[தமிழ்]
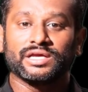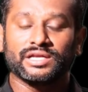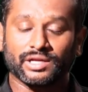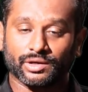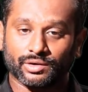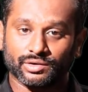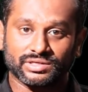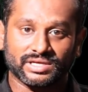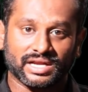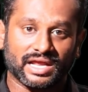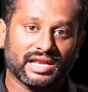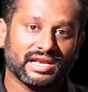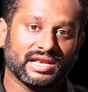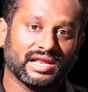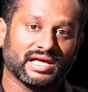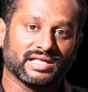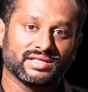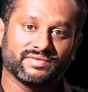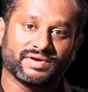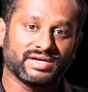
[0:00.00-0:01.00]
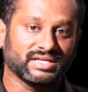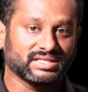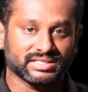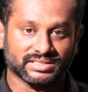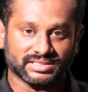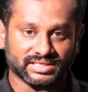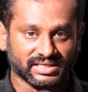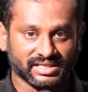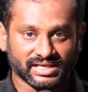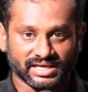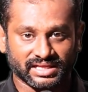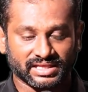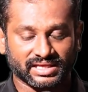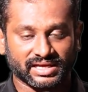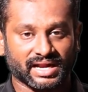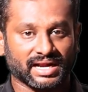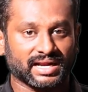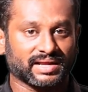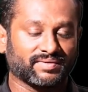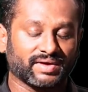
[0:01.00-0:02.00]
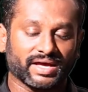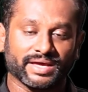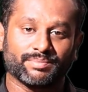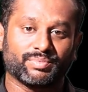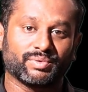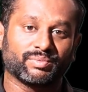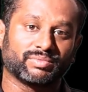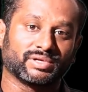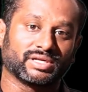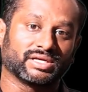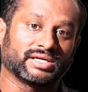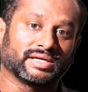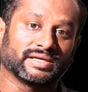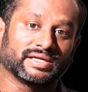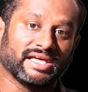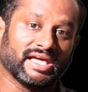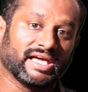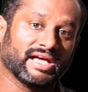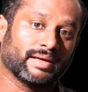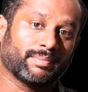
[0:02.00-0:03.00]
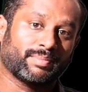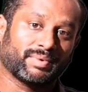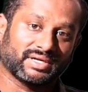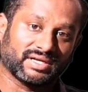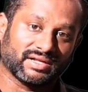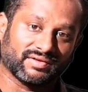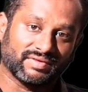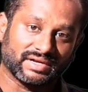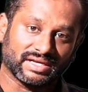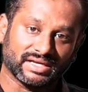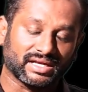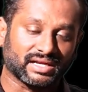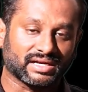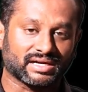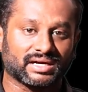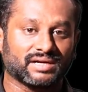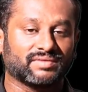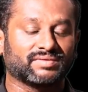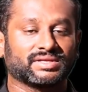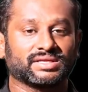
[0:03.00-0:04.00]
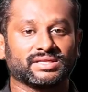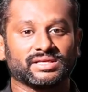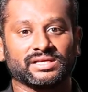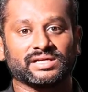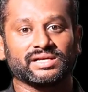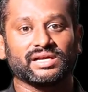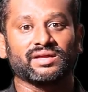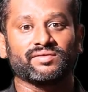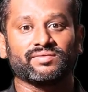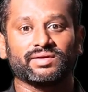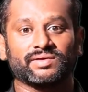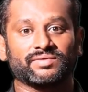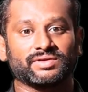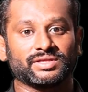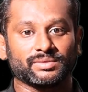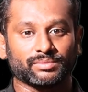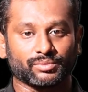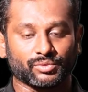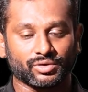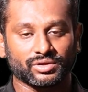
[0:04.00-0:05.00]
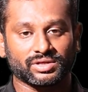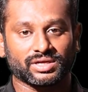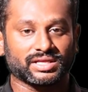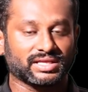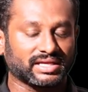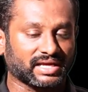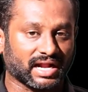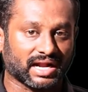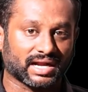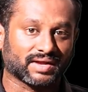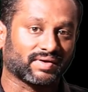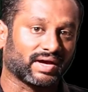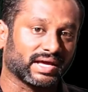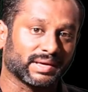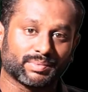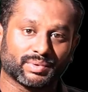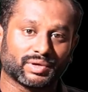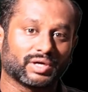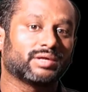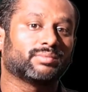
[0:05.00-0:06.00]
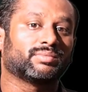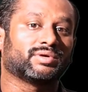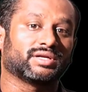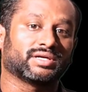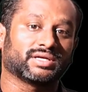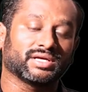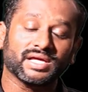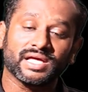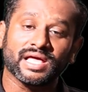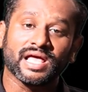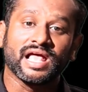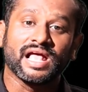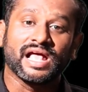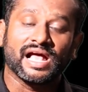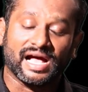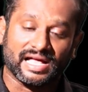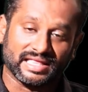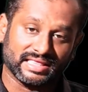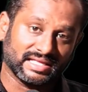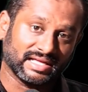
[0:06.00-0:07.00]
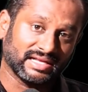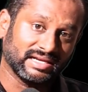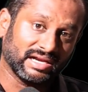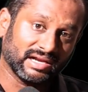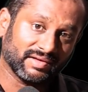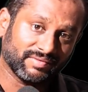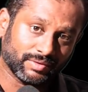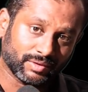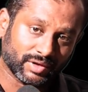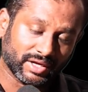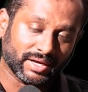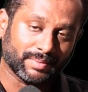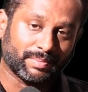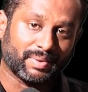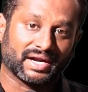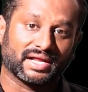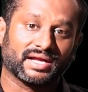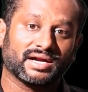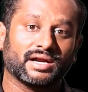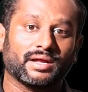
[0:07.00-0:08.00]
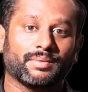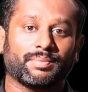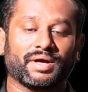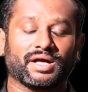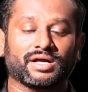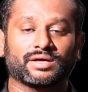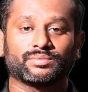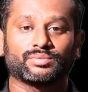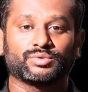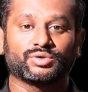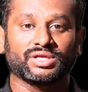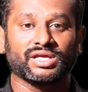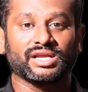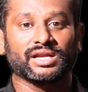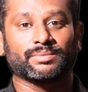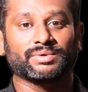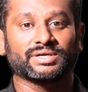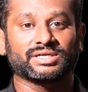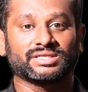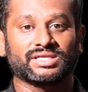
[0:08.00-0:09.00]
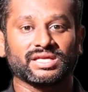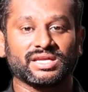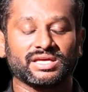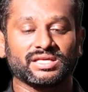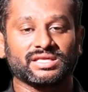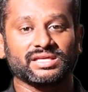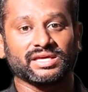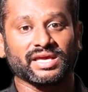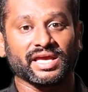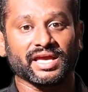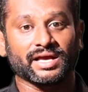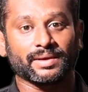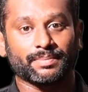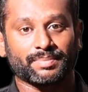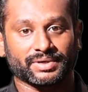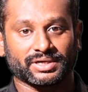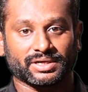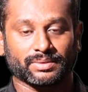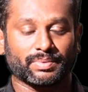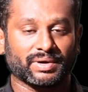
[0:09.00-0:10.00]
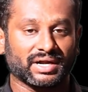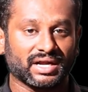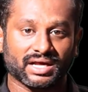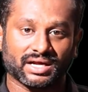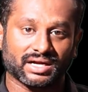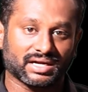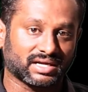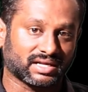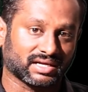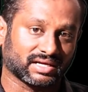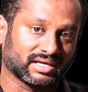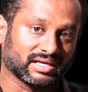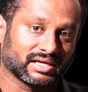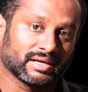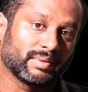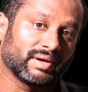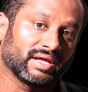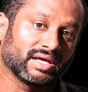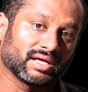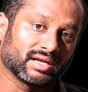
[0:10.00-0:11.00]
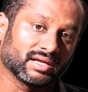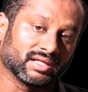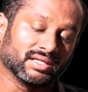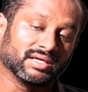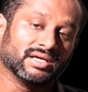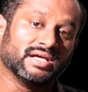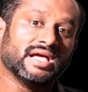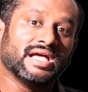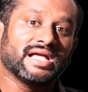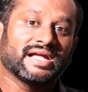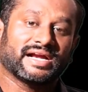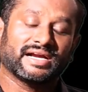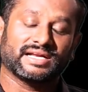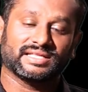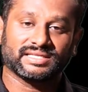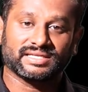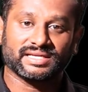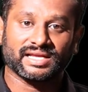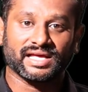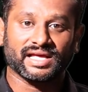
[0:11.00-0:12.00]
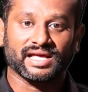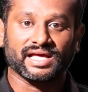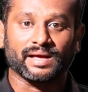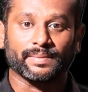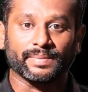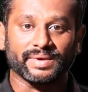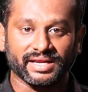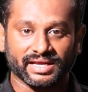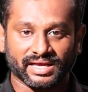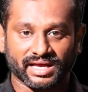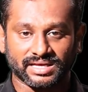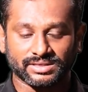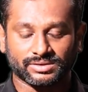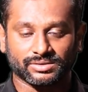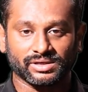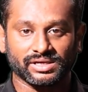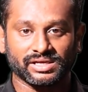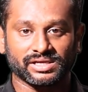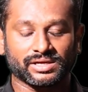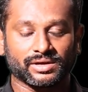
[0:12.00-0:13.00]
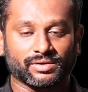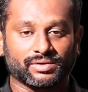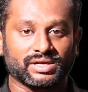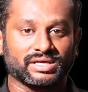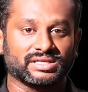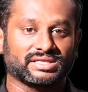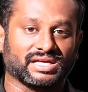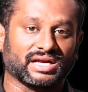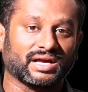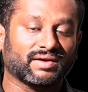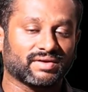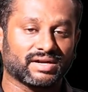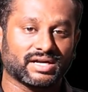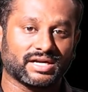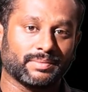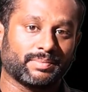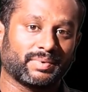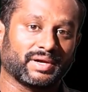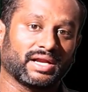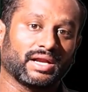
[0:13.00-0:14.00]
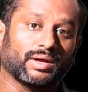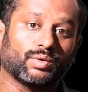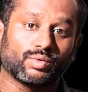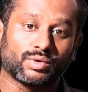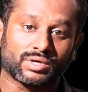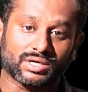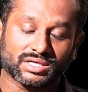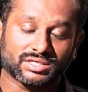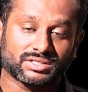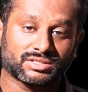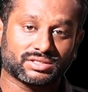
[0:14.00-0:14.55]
இன்னும் கொஞ்ச நாளில் அது வெடித்து செதறதுக்கான வாய்ப்பும் இருக்குது ஏகப்பட்ட விண்கற்கள் வந்து நிலவில் வந்து மோதுறதுக்கான வாய்ப்புகளும் இருக்குது அந்த நிலவினுடைய படங்களை பார்க்கும்போதே நமக்கு தெரியுது ஏகப்பட்ட பள்ளங்கள் இருக்குது அப்படிங்கிறது கிட்டத்தட்ட அமெரிக்கா சொல்லியிருக்கக்கூடிய தகவல் அடிப்படையில் ஒரு